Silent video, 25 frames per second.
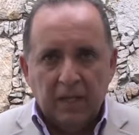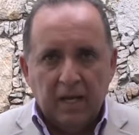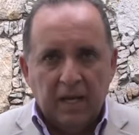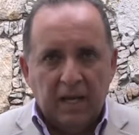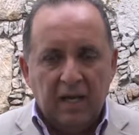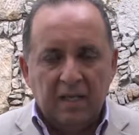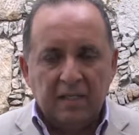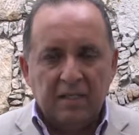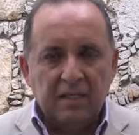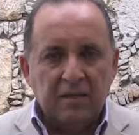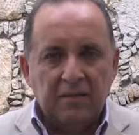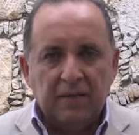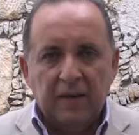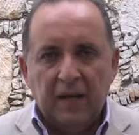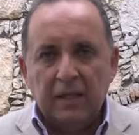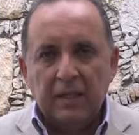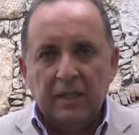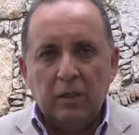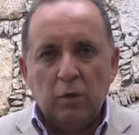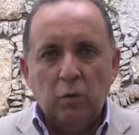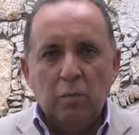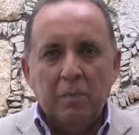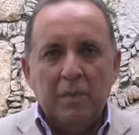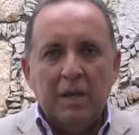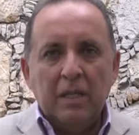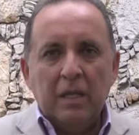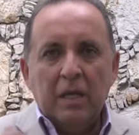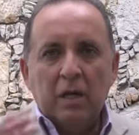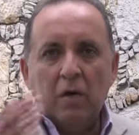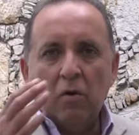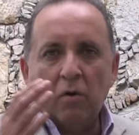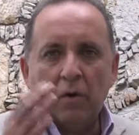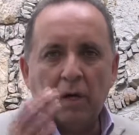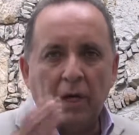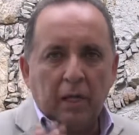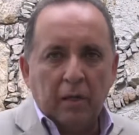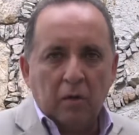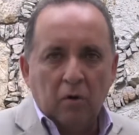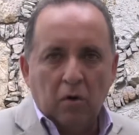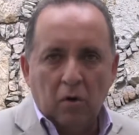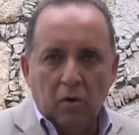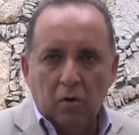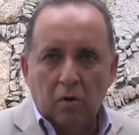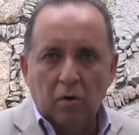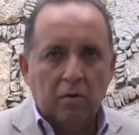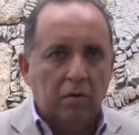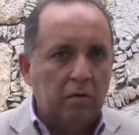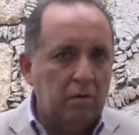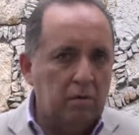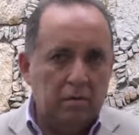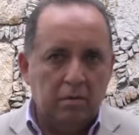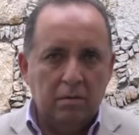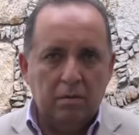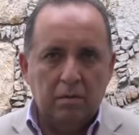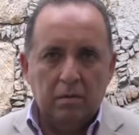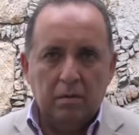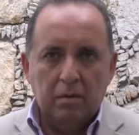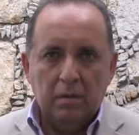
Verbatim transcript: hace falta un médico radiólogo